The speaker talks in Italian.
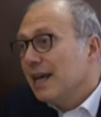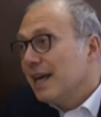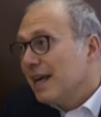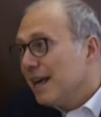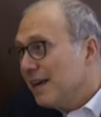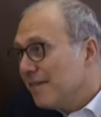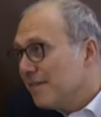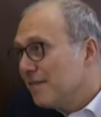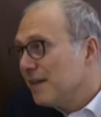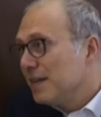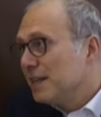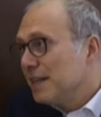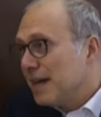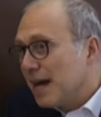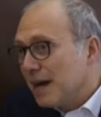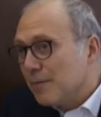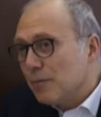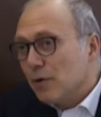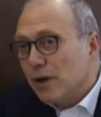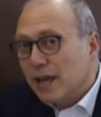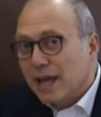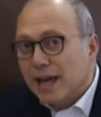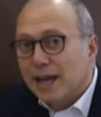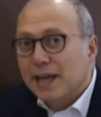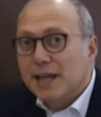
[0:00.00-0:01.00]
e
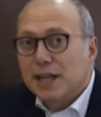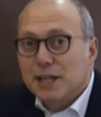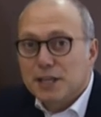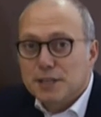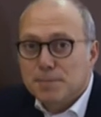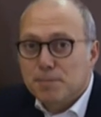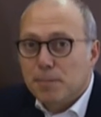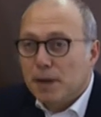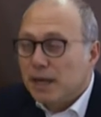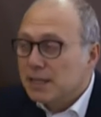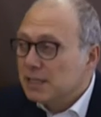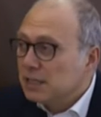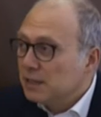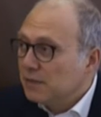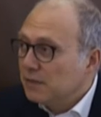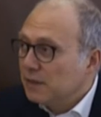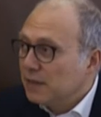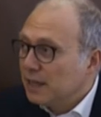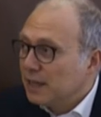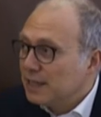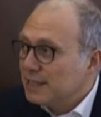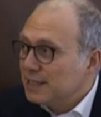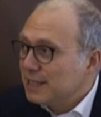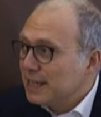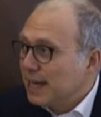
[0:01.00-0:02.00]
vediamo che anche gli spazi
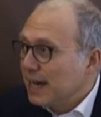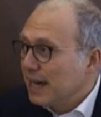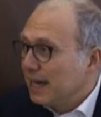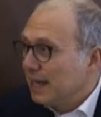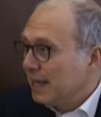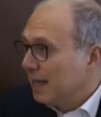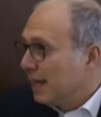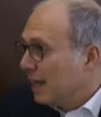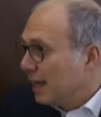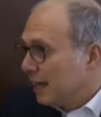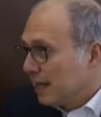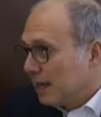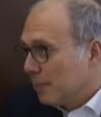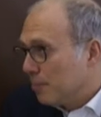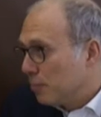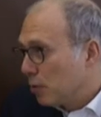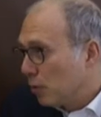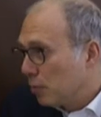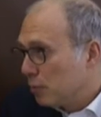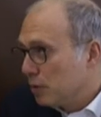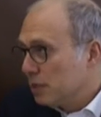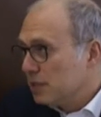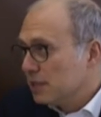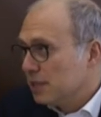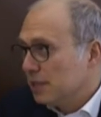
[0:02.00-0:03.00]
finanziari che
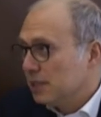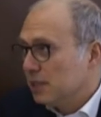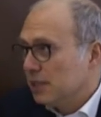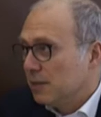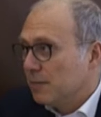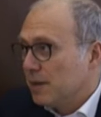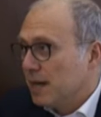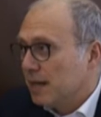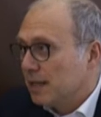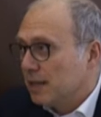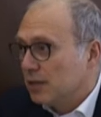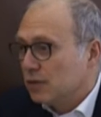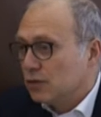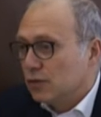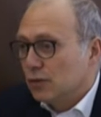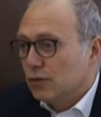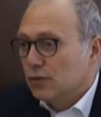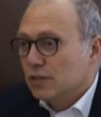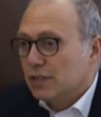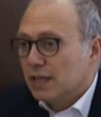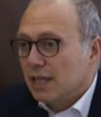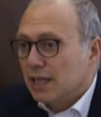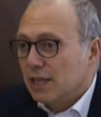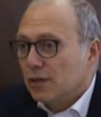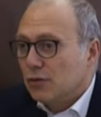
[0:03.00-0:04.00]
proprio in settimana sono
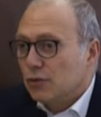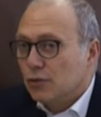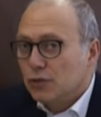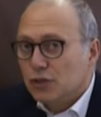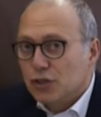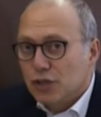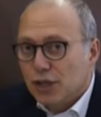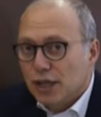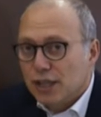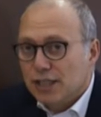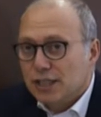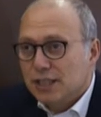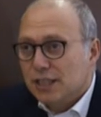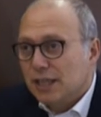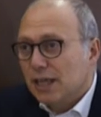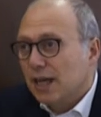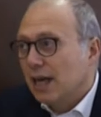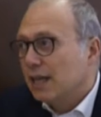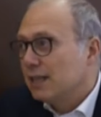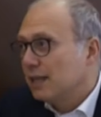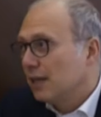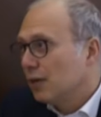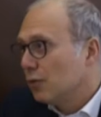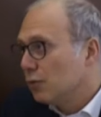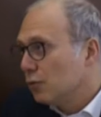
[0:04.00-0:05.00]
stati concessi
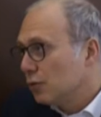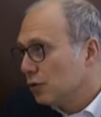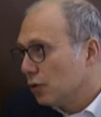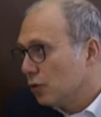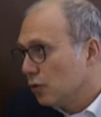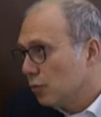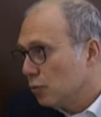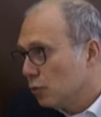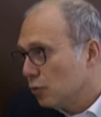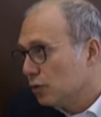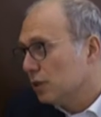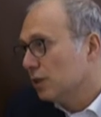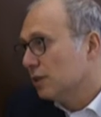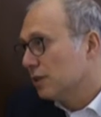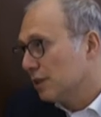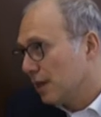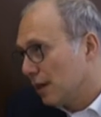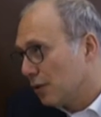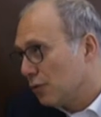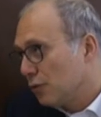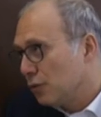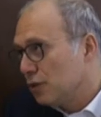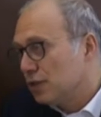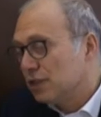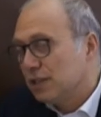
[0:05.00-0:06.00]
ad alcuni comuni, tra
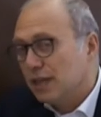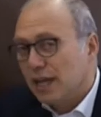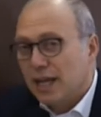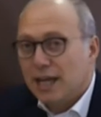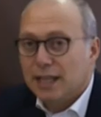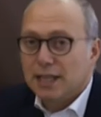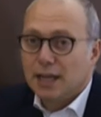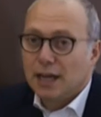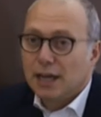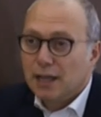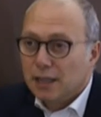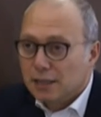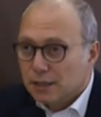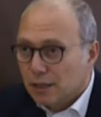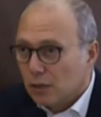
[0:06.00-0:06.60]
cui Siena,